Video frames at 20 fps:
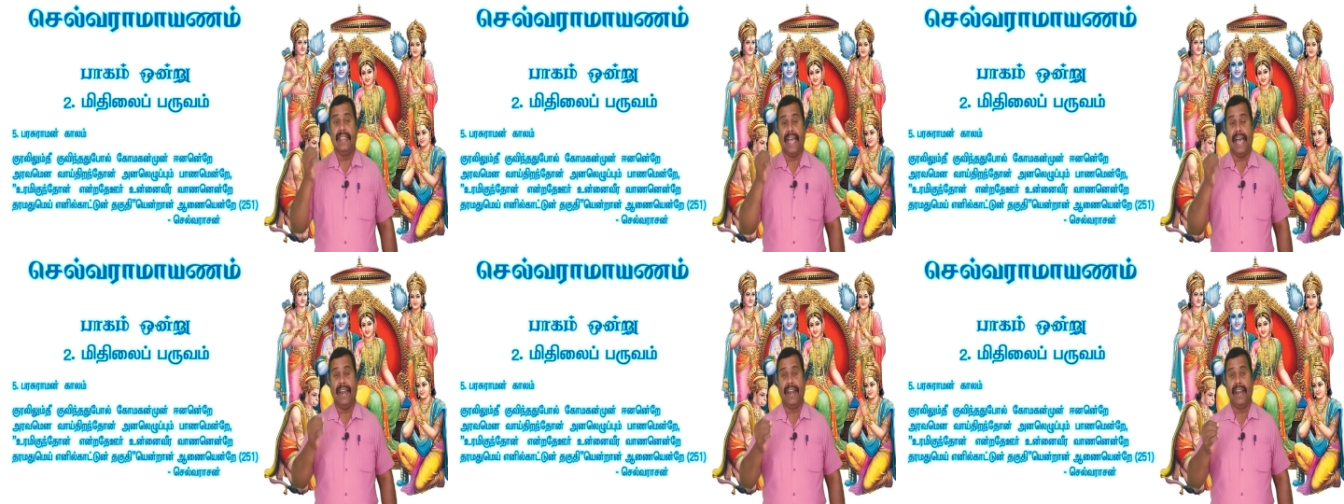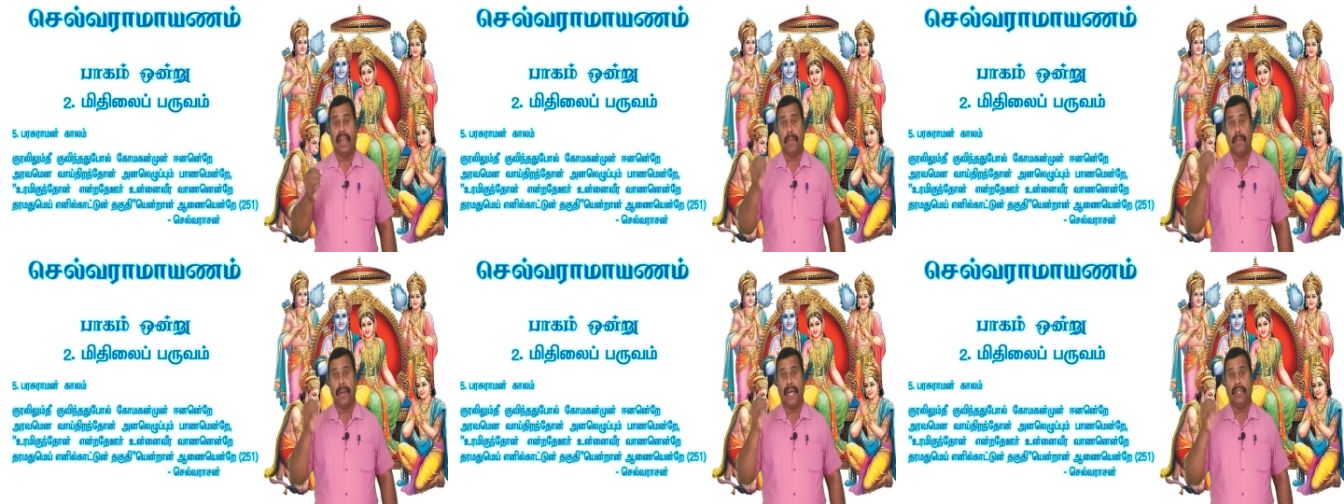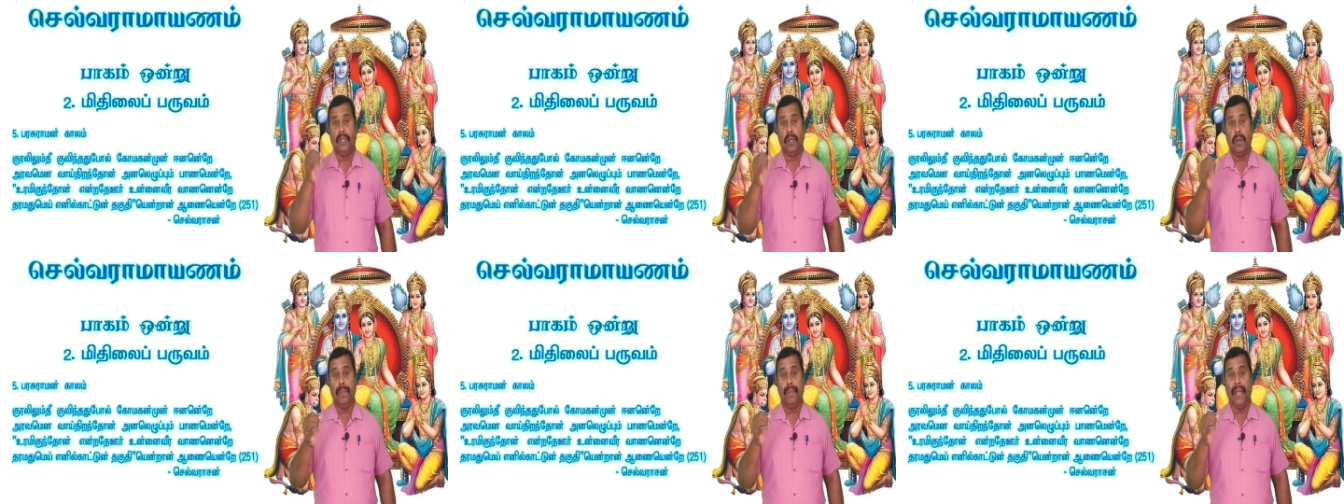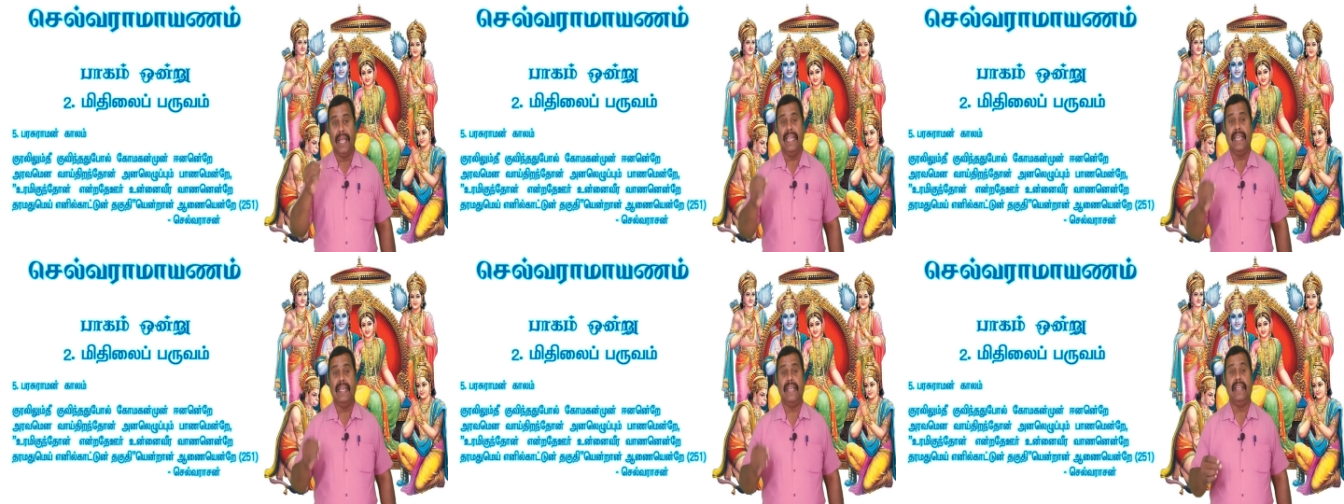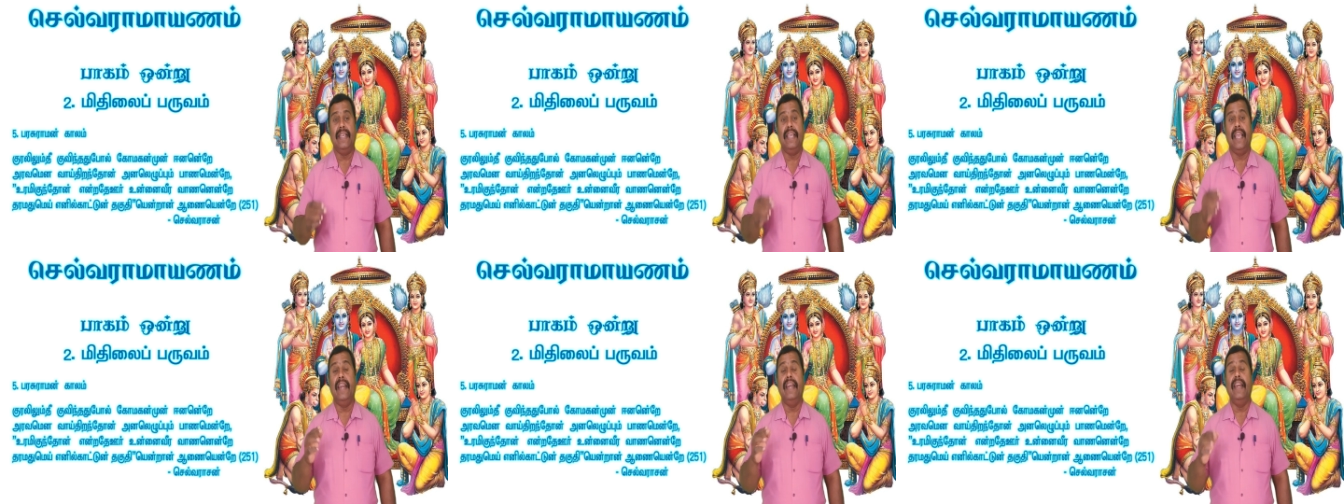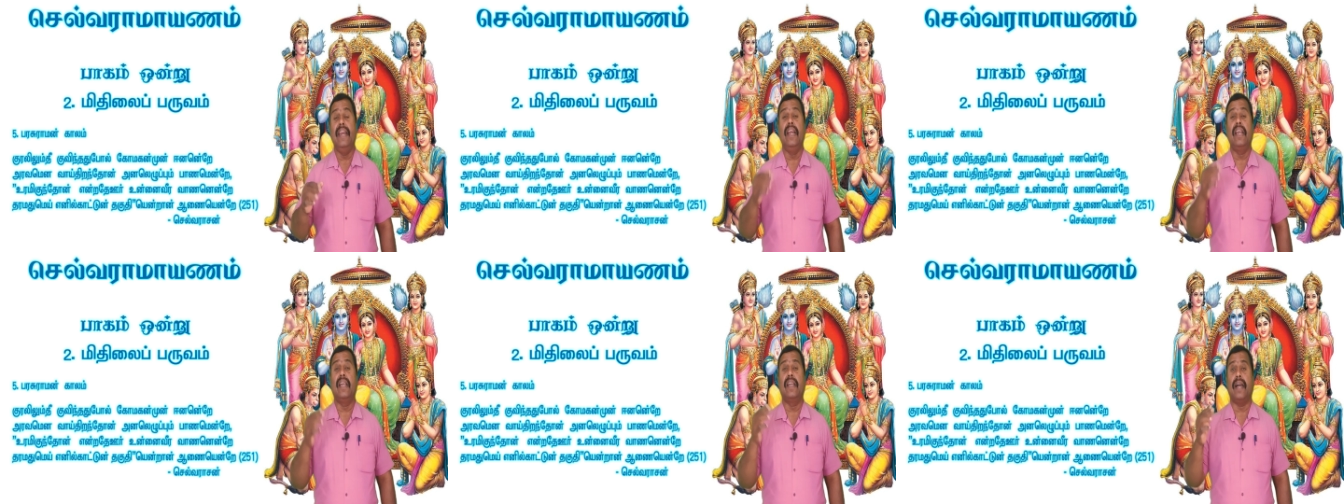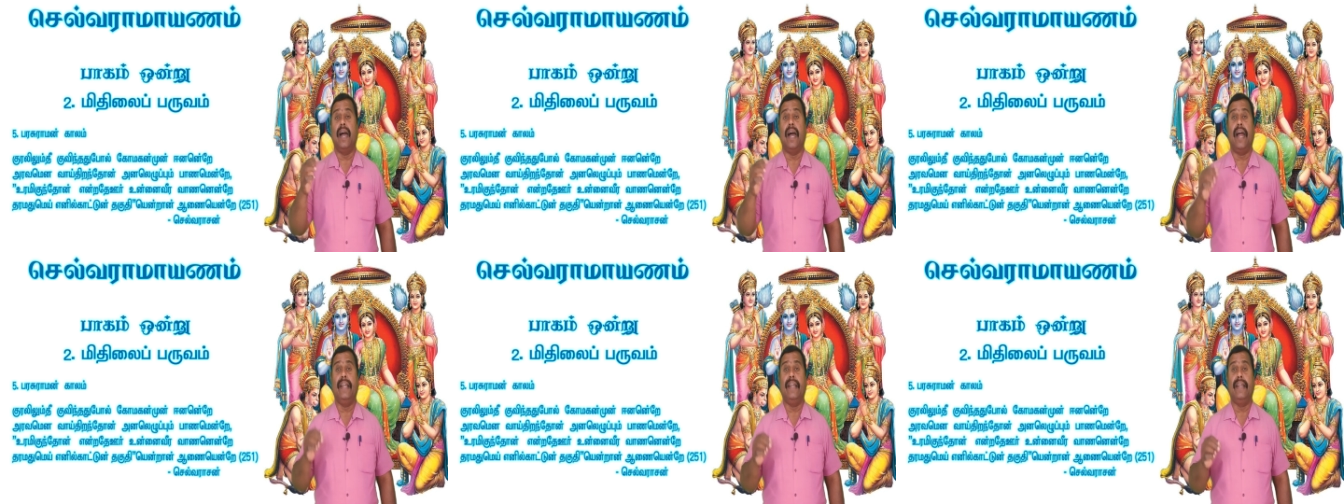தரமதுமை எனில்
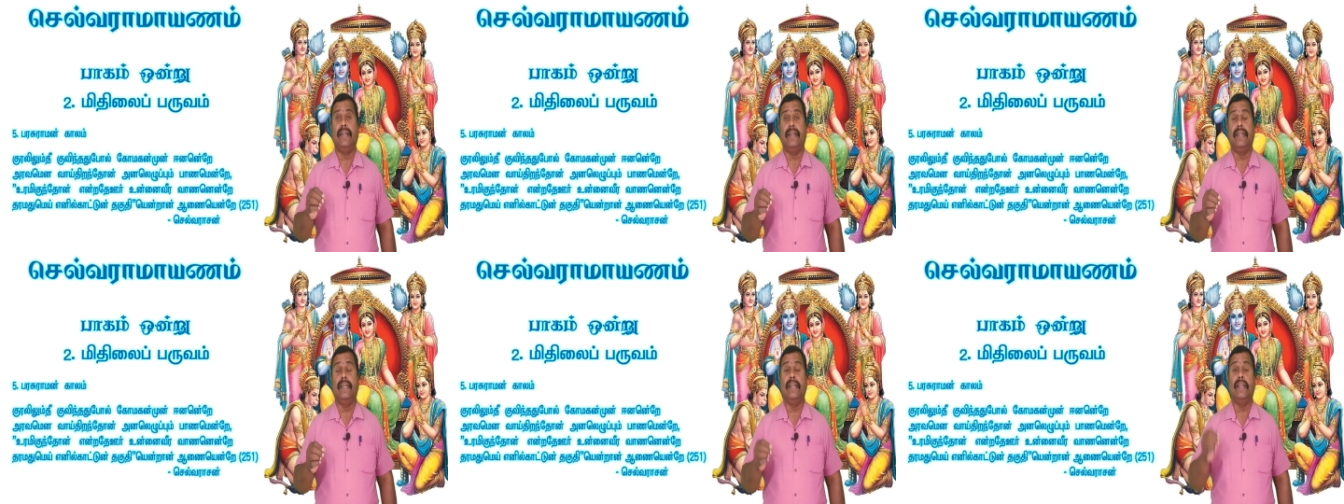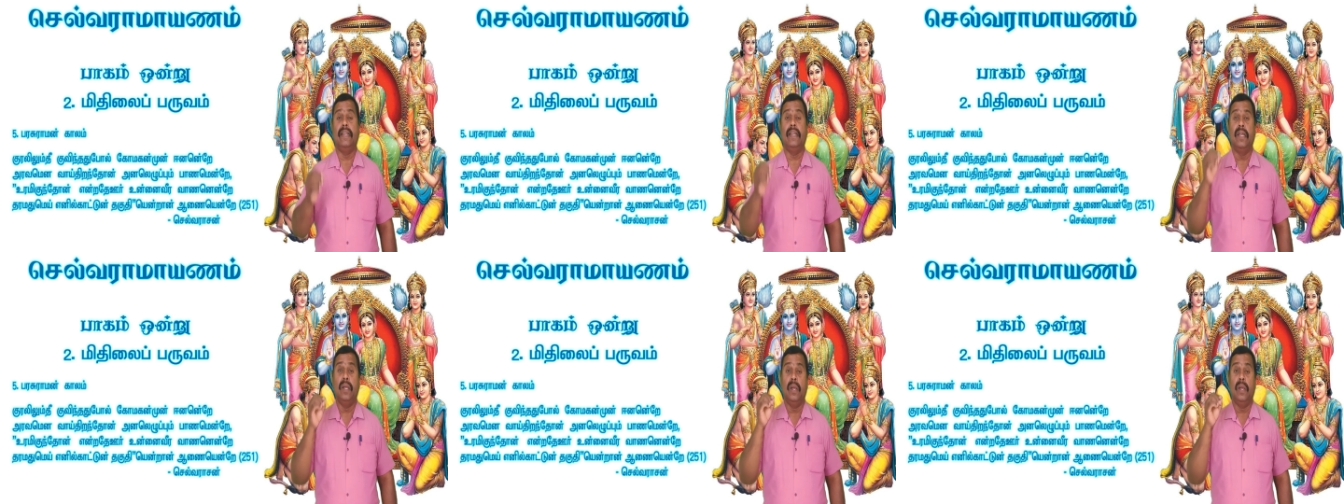காட்டு